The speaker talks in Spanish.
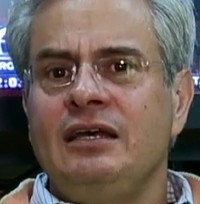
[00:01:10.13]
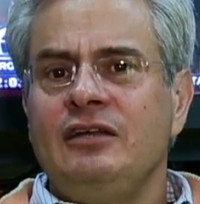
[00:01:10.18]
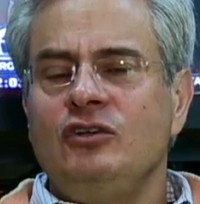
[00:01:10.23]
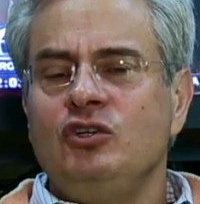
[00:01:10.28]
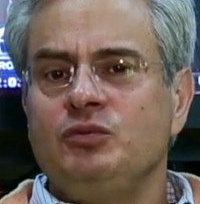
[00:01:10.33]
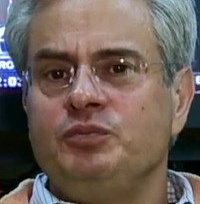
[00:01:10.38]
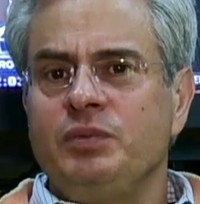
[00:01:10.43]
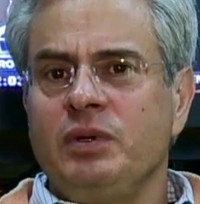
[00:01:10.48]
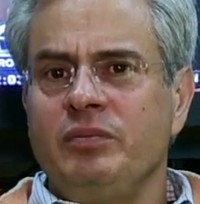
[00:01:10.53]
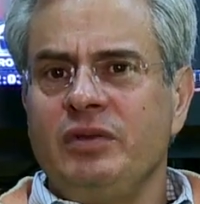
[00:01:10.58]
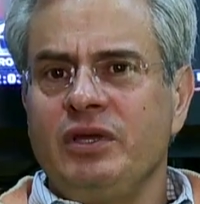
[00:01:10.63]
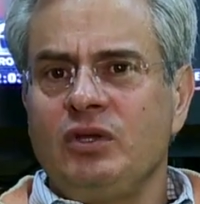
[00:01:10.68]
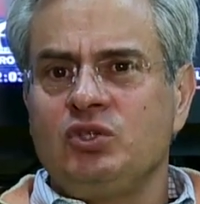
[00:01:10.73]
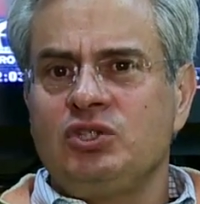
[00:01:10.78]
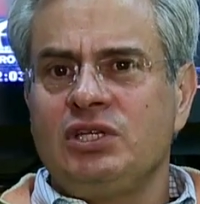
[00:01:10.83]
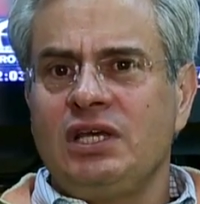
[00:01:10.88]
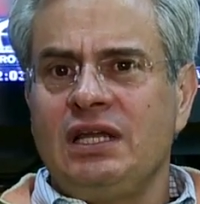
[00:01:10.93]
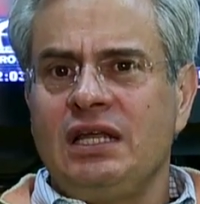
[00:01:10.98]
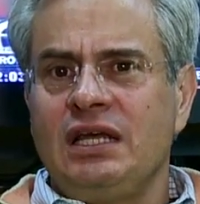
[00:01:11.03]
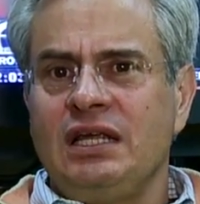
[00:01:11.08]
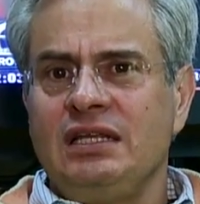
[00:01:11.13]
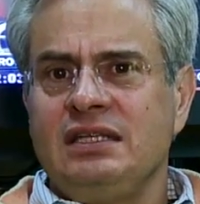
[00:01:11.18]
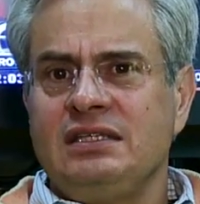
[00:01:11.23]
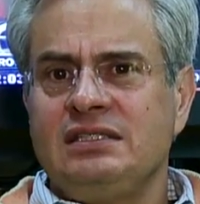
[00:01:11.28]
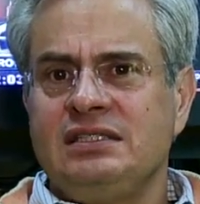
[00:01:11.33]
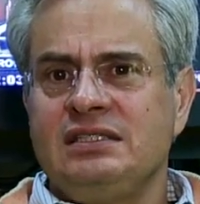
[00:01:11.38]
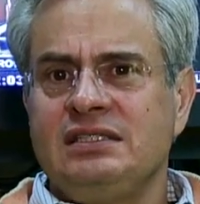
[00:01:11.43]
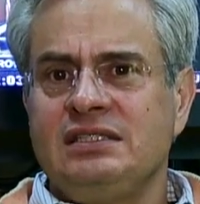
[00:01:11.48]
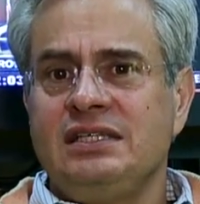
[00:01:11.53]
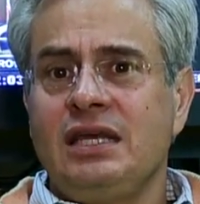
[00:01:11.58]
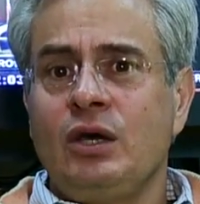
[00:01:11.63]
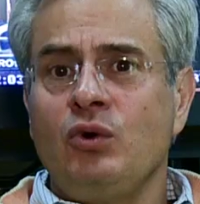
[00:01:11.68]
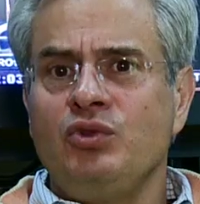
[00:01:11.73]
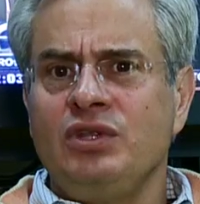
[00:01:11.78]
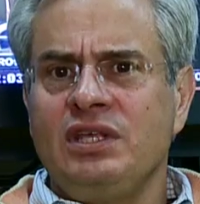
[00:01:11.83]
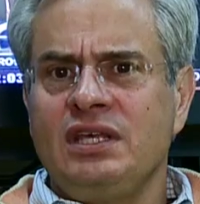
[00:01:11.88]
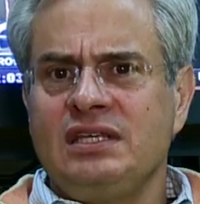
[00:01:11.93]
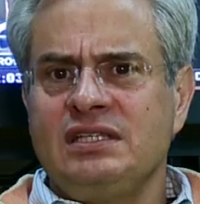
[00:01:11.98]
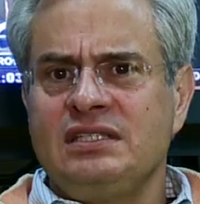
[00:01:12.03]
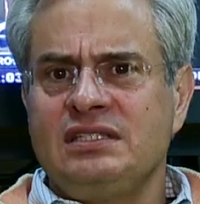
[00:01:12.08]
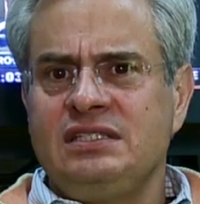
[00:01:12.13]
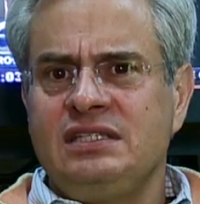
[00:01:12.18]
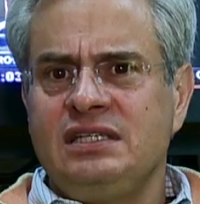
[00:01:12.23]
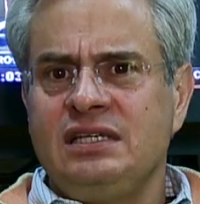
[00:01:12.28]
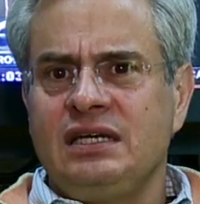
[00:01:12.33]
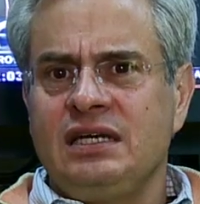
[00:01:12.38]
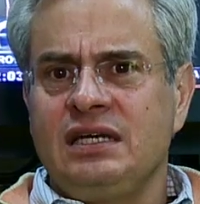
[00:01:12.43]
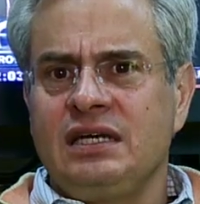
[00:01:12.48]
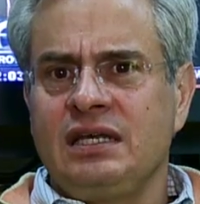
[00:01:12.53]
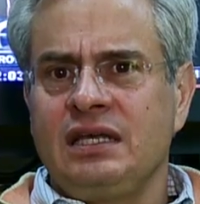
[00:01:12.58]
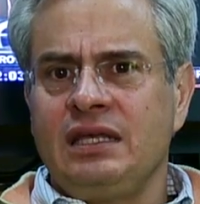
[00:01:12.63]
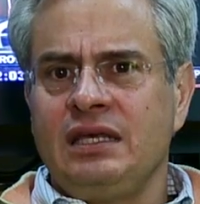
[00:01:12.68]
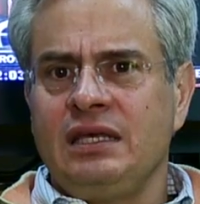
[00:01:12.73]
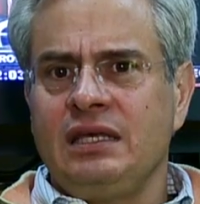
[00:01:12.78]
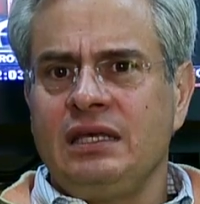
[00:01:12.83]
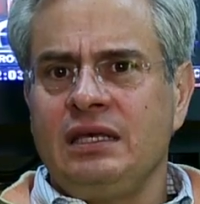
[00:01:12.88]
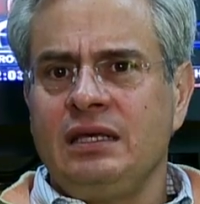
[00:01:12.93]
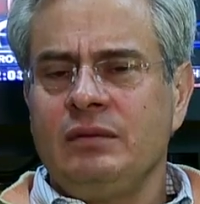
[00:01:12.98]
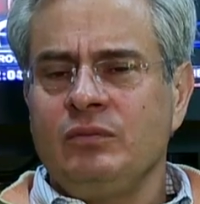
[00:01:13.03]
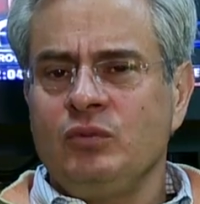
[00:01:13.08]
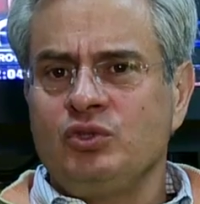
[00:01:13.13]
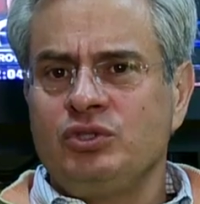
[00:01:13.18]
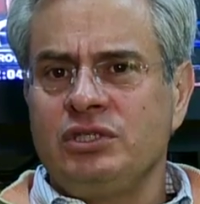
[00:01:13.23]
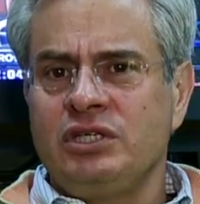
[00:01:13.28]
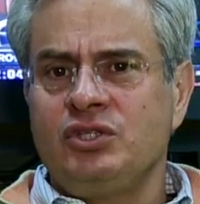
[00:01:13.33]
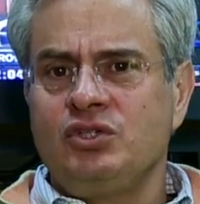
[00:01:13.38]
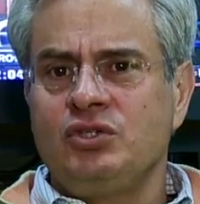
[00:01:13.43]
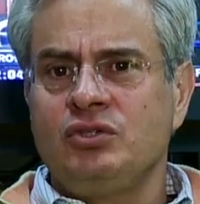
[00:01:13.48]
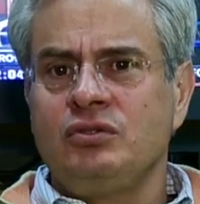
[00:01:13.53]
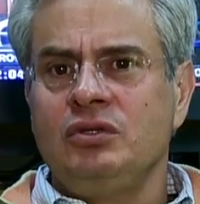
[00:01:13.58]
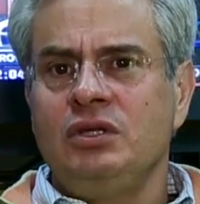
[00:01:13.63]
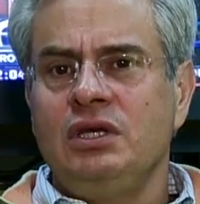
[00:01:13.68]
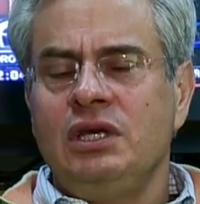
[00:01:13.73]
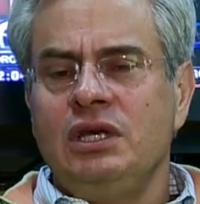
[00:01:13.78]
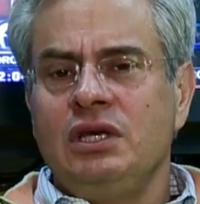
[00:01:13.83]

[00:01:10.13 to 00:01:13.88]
Los primeros análisis de audiencia que hemos hecho